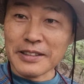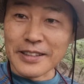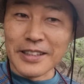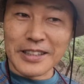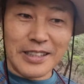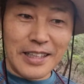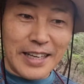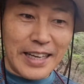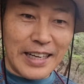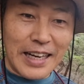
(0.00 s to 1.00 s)
그것을
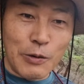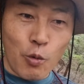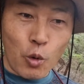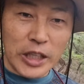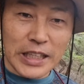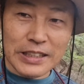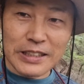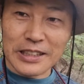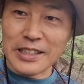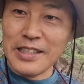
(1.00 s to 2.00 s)
내가 원하는
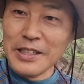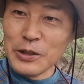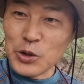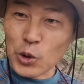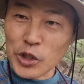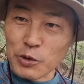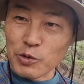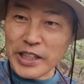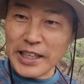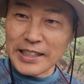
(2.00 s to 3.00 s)
것을 종이
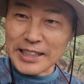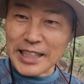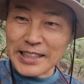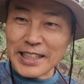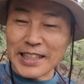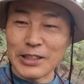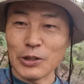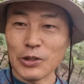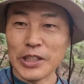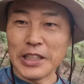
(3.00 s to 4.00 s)
위에 상세하게
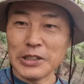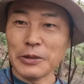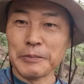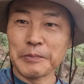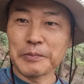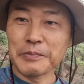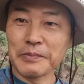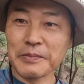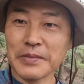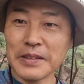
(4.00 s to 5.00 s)
적어야죠.
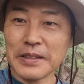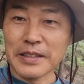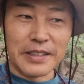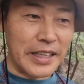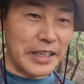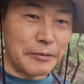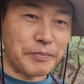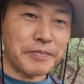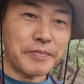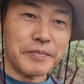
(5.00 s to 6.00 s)
근데
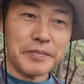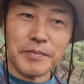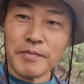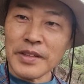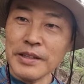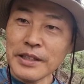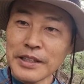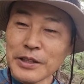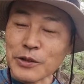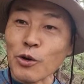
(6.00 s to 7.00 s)

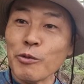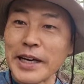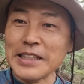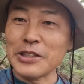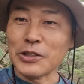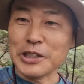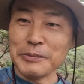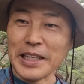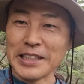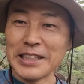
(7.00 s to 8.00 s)
너무 많이
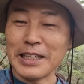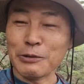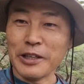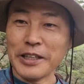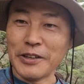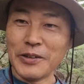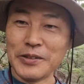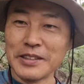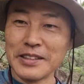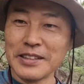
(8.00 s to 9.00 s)
적지 마시라고
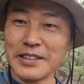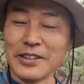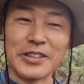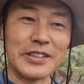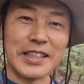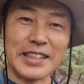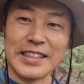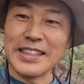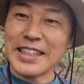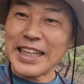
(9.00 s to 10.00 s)
해요. 어떤
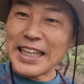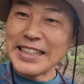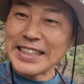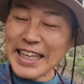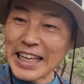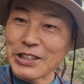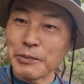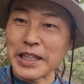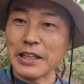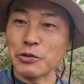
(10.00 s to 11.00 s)
때는 한
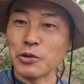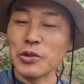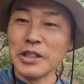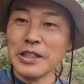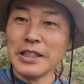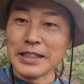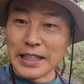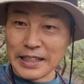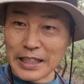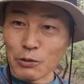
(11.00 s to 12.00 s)
단어만 해도
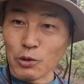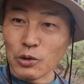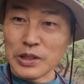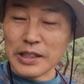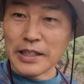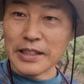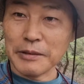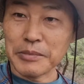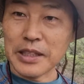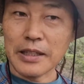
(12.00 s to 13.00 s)
된다고 이야기를
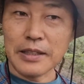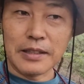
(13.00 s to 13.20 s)
합니다.